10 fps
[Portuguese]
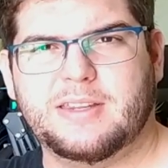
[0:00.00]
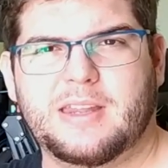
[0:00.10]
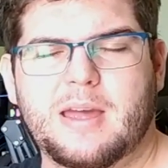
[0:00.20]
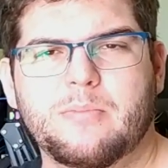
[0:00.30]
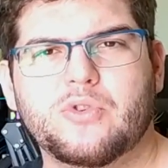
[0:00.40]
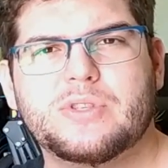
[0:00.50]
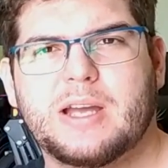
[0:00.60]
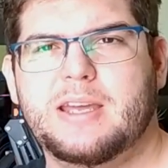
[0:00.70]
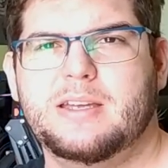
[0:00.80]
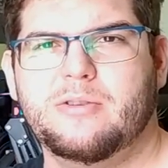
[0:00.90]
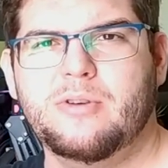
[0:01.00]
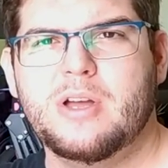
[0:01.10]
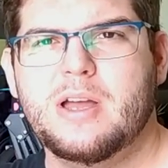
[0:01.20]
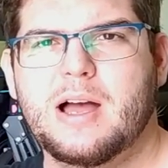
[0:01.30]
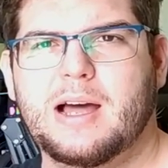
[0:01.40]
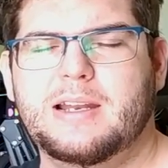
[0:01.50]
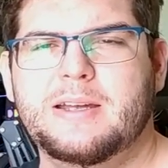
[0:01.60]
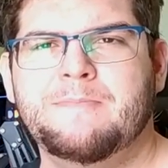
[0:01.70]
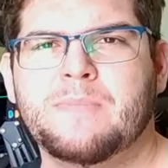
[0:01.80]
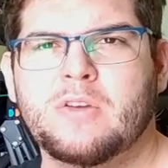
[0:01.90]
de setembro, saíram
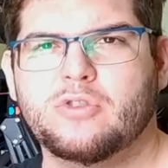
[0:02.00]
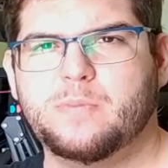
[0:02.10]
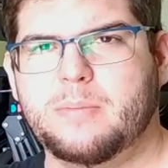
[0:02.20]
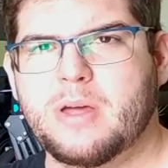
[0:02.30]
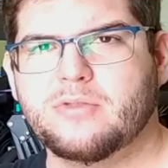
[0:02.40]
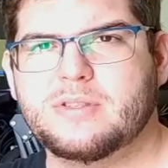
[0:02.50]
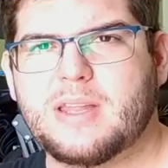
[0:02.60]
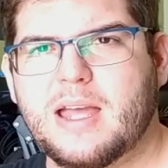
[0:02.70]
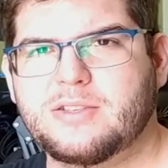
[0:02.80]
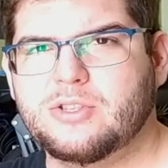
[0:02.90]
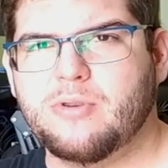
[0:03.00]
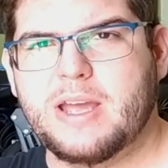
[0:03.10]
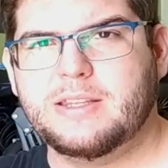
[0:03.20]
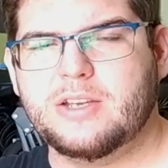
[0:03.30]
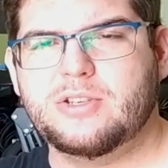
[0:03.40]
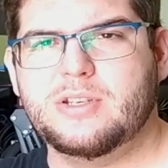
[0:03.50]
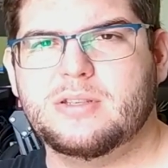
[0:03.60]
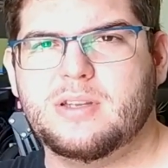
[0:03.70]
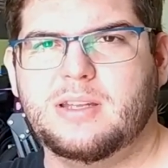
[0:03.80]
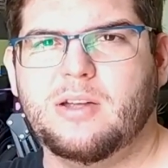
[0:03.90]
ali os primeiros testes com a
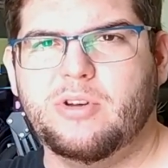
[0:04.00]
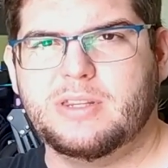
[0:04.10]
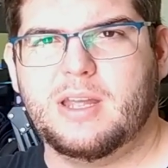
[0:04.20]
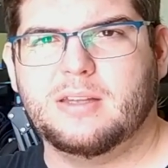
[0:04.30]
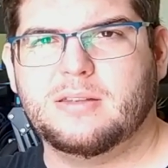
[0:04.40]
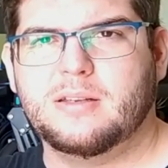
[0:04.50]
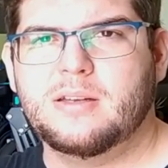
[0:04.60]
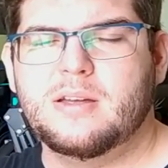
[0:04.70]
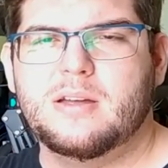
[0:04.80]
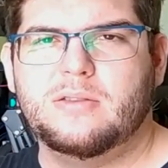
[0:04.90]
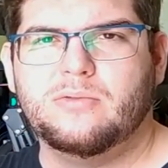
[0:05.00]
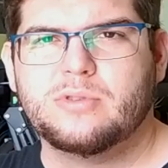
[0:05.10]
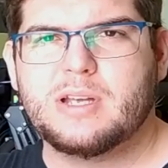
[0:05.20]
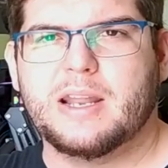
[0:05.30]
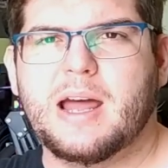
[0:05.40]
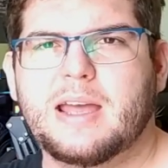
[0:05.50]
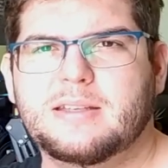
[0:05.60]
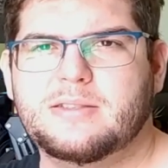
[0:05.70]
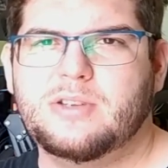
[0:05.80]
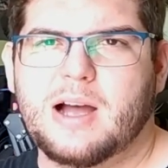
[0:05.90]
RTX 3080 nos
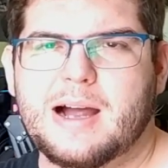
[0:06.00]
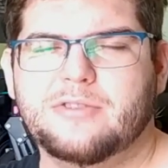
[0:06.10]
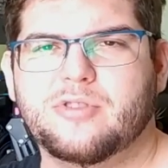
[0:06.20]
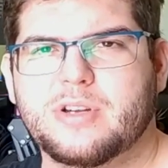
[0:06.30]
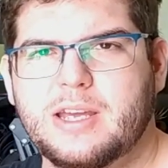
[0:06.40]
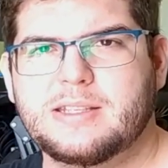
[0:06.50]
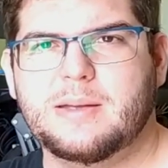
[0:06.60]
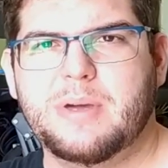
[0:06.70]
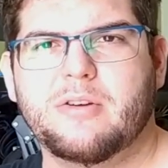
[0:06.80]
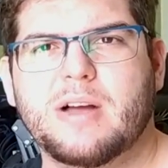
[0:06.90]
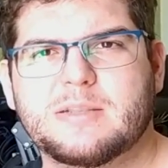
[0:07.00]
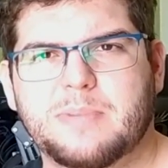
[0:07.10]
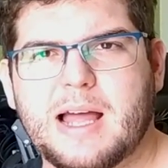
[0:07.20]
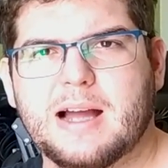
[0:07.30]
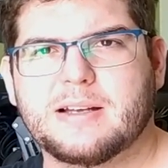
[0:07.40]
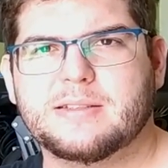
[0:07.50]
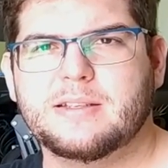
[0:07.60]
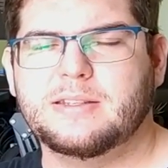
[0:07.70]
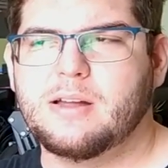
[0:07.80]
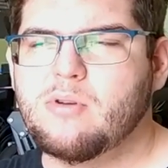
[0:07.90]
canais de hardware que receberam as
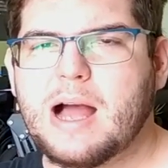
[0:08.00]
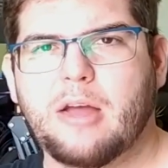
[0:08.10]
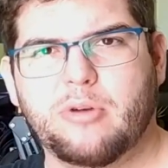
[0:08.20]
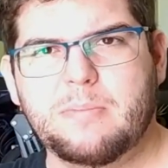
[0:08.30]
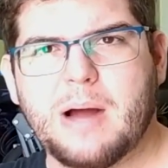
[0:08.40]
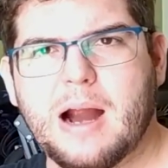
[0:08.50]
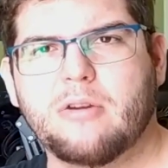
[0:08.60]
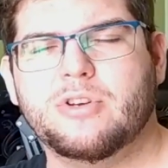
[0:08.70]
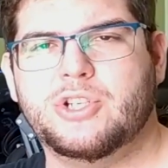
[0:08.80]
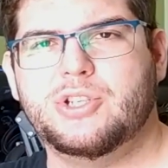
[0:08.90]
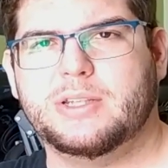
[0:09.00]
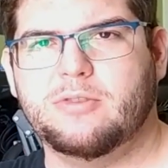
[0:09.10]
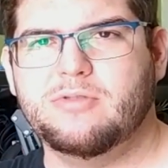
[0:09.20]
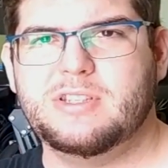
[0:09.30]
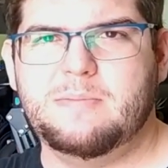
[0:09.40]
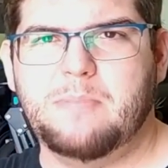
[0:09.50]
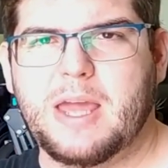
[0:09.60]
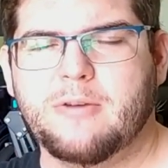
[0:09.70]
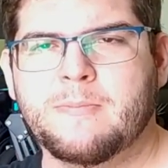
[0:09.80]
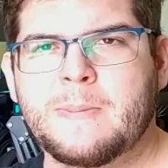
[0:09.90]
placas. Então caiu o embargo, a gente já tem o
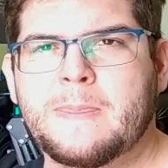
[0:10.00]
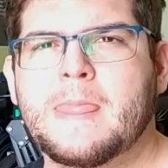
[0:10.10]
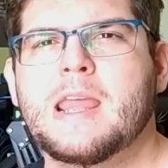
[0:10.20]
desempenho.